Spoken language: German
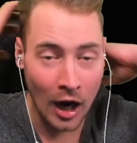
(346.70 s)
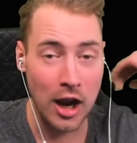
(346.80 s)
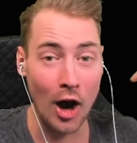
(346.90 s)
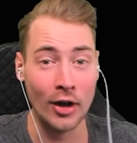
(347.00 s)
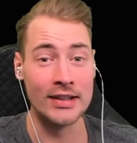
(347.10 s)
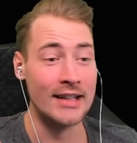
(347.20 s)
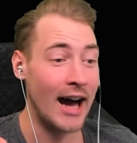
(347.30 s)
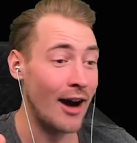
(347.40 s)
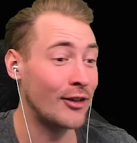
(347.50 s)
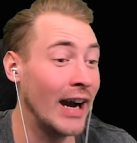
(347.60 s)
Close
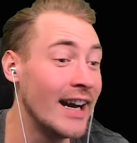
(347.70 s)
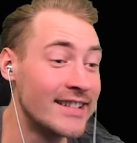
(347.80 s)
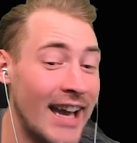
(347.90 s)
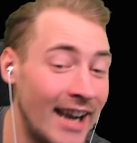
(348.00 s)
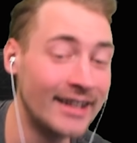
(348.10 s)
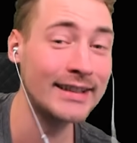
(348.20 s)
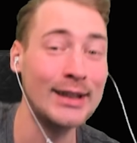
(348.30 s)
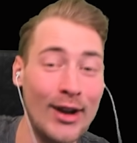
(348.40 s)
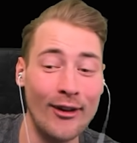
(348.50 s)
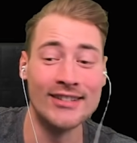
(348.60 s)
enough, ganz ehrlich,
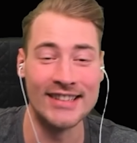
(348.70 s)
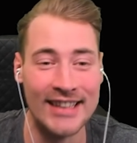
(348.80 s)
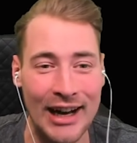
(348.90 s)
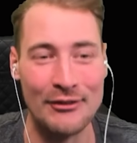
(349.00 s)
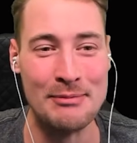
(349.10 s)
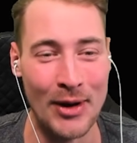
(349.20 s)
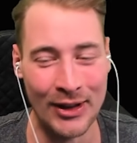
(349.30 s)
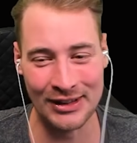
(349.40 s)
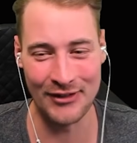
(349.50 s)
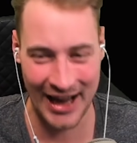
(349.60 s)
close enough. Wie
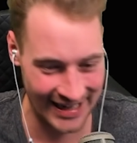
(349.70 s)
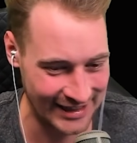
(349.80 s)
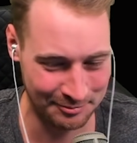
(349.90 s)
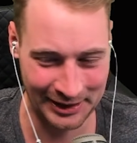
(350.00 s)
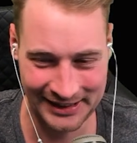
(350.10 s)
böse war das